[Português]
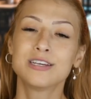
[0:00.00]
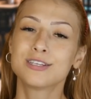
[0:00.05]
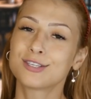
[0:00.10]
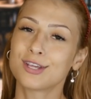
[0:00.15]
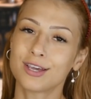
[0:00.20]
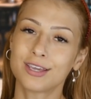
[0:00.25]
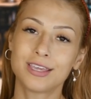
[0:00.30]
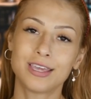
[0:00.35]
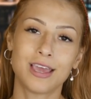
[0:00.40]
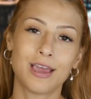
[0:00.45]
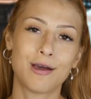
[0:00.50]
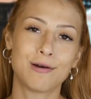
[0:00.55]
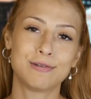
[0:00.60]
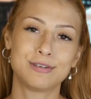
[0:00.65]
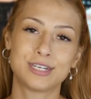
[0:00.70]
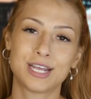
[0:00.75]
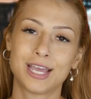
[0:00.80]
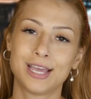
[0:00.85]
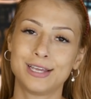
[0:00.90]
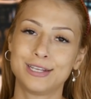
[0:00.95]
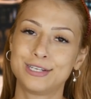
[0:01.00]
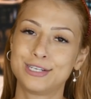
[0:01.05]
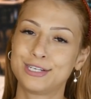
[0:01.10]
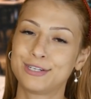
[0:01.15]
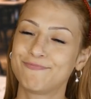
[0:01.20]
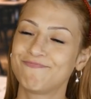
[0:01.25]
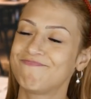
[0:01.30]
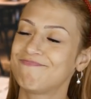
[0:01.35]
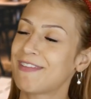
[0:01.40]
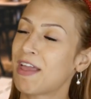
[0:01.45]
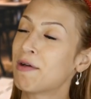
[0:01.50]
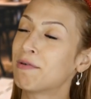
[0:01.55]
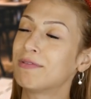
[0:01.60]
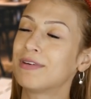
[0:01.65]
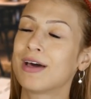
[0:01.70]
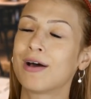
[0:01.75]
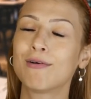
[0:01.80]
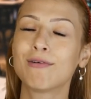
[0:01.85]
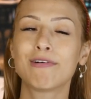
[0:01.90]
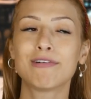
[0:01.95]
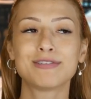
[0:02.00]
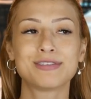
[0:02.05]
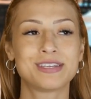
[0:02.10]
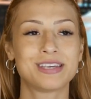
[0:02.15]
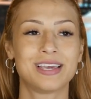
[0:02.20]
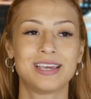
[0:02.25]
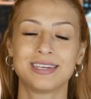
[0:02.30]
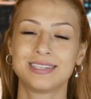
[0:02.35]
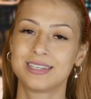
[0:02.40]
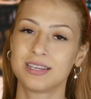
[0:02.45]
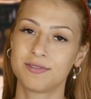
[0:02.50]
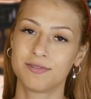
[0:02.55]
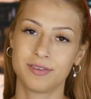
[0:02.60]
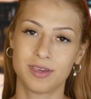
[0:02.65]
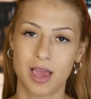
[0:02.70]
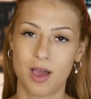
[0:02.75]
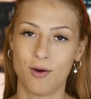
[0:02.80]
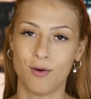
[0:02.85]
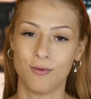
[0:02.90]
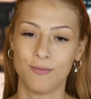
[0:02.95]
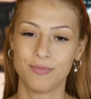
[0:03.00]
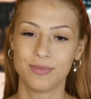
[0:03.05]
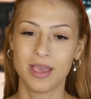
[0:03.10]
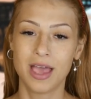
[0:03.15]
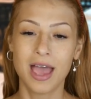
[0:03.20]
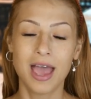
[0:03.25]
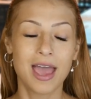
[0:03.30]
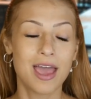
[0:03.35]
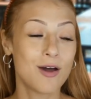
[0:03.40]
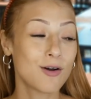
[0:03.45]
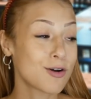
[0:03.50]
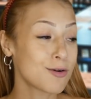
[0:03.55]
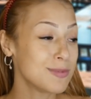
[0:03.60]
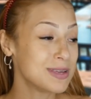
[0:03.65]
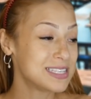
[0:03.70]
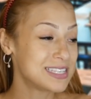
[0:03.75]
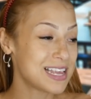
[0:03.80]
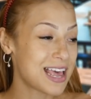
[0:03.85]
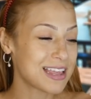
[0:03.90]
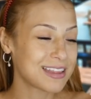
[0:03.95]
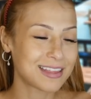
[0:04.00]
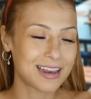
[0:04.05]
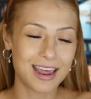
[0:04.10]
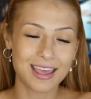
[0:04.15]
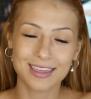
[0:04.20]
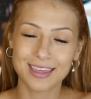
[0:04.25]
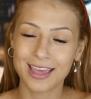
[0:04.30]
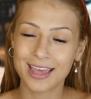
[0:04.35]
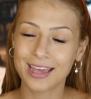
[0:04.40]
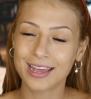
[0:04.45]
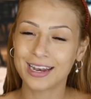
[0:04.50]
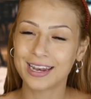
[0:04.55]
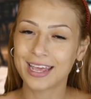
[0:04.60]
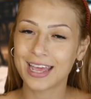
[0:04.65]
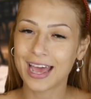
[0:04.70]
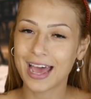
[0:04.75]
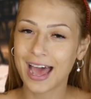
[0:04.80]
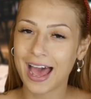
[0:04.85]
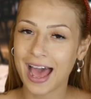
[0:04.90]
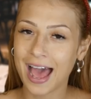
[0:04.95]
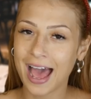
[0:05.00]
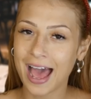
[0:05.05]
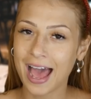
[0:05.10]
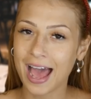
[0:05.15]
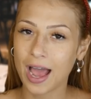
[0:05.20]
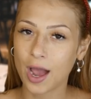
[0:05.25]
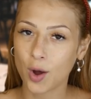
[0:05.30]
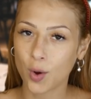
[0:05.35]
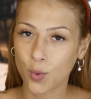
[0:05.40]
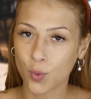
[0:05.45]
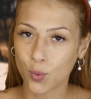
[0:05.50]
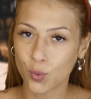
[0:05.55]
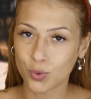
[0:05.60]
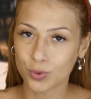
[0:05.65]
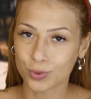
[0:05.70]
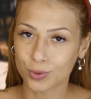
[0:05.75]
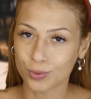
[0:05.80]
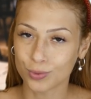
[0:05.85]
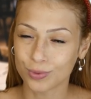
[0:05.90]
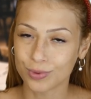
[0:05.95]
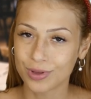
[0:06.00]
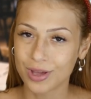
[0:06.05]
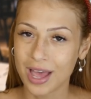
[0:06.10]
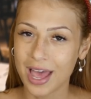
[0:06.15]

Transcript: Só que eu, gente, eu não conseguia ser fiel. Eu comecei a atrair ele a rodo.